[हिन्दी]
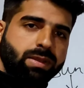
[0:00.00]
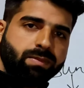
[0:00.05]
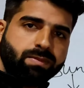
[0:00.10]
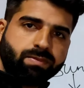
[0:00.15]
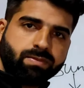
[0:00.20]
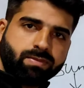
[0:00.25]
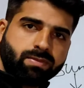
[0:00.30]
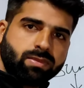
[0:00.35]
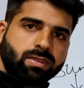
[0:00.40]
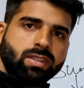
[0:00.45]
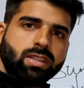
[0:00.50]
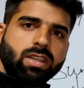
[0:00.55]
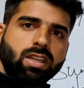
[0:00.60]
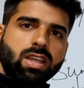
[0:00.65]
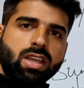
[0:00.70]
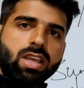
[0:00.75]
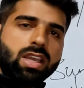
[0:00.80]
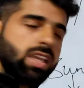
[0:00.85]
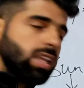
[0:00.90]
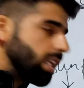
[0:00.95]
में
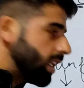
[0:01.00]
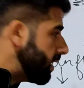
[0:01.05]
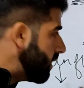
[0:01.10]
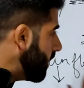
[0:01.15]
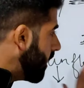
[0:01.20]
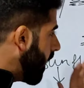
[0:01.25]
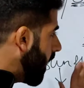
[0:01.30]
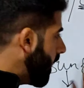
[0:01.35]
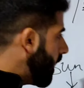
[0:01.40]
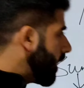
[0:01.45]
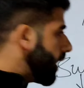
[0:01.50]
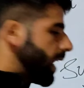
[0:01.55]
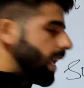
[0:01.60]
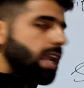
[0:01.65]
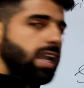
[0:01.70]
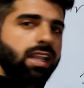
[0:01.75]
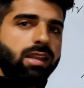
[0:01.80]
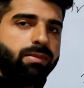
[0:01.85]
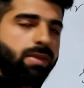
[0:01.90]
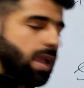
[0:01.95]
किसी अलग
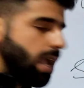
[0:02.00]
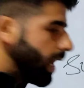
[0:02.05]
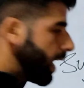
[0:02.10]
एंगल में